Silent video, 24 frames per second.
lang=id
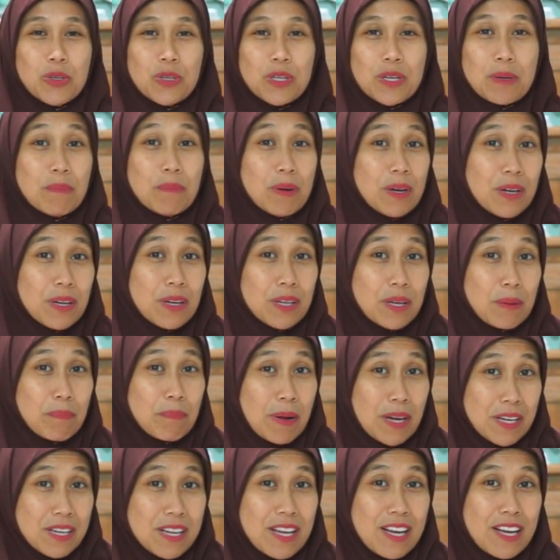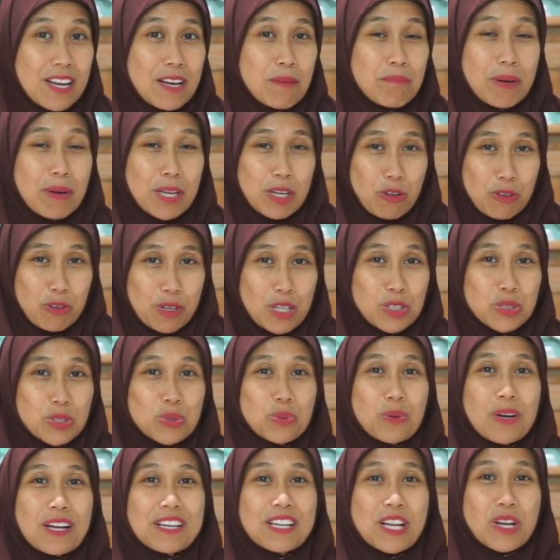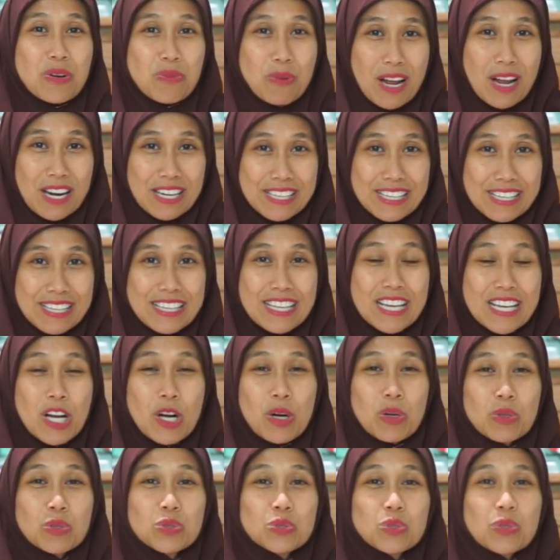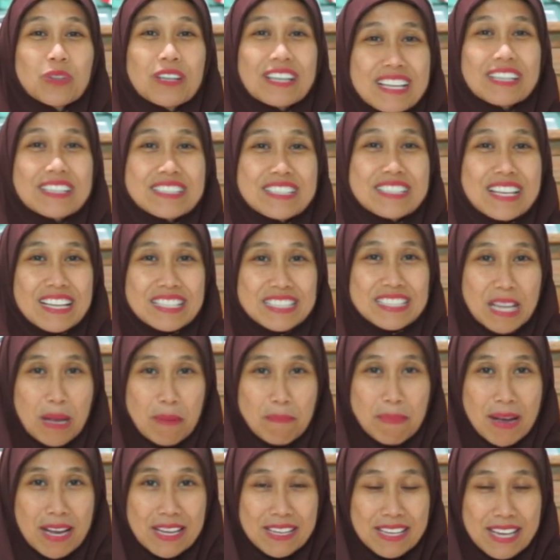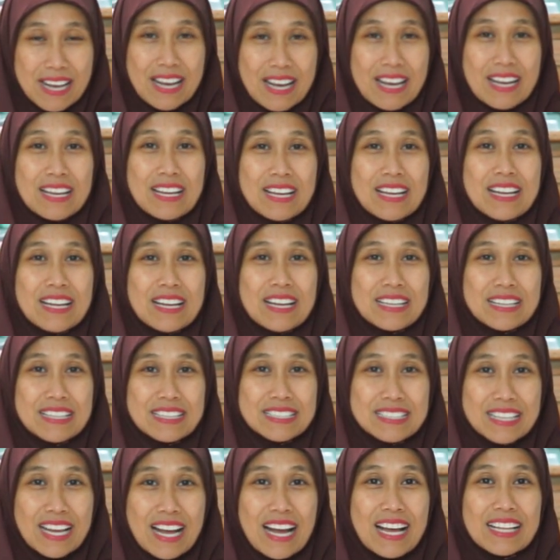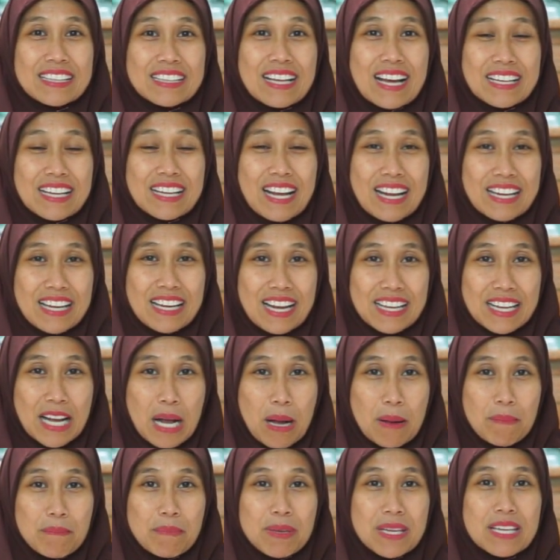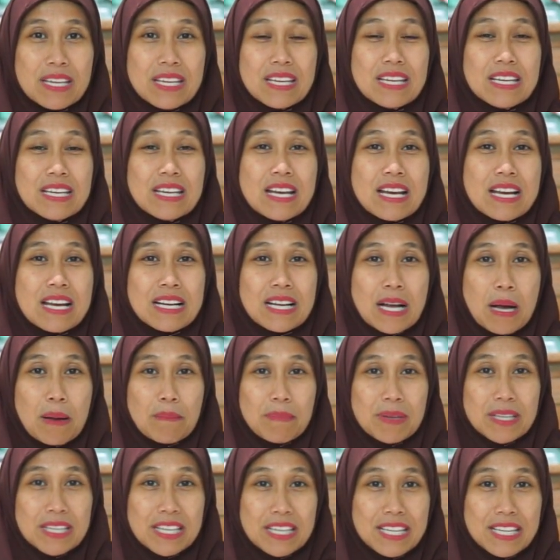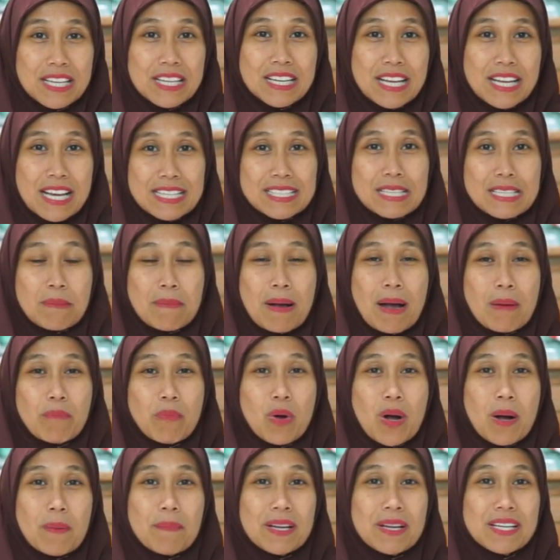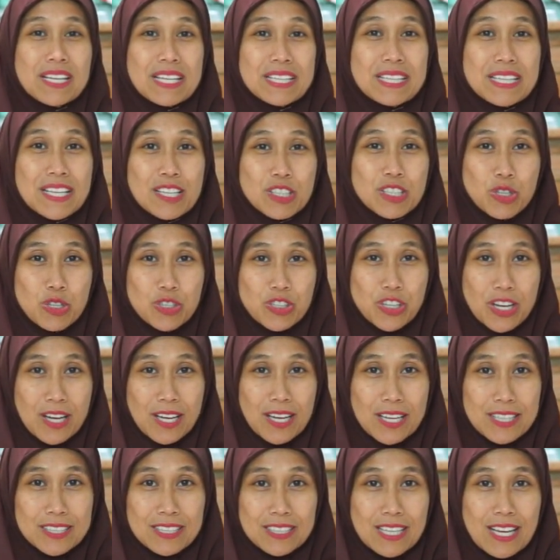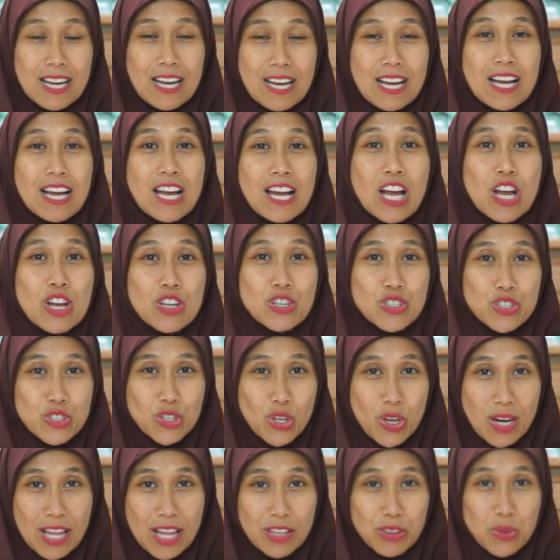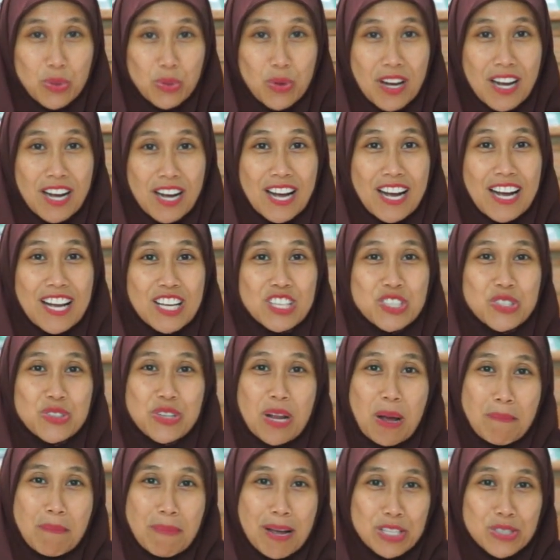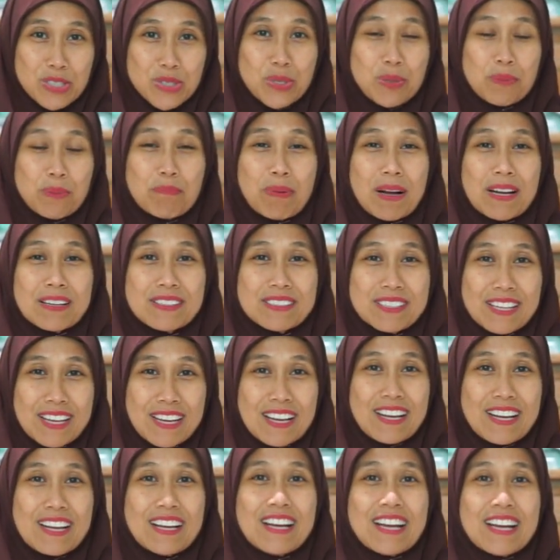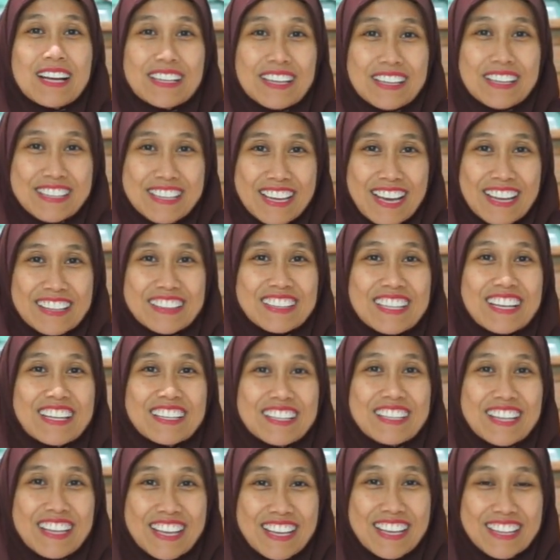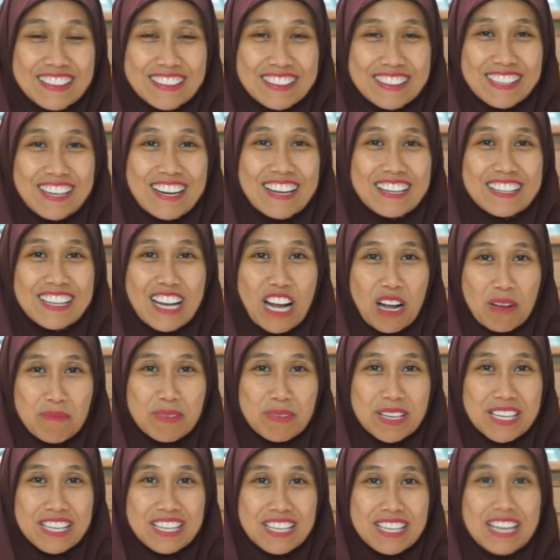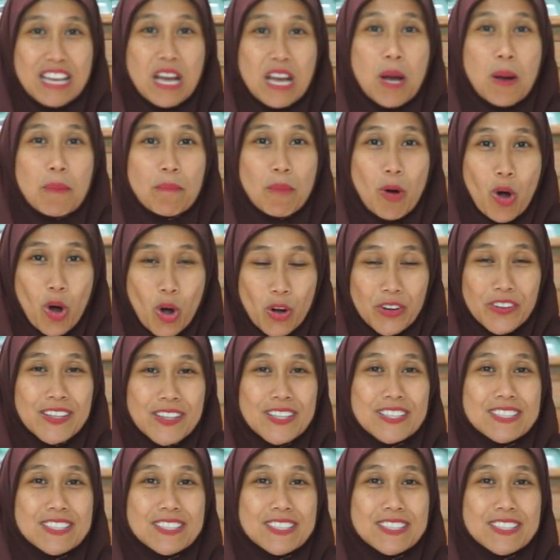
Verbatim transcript: eh, kepada para orang tua dan wali untuk kerjasamanya di saat anak-anak kami kami didik di SMA Muhammadiyah 3 Yogyakarta Sholat duha sudah masuk pada kegiatan intra kami. Mohon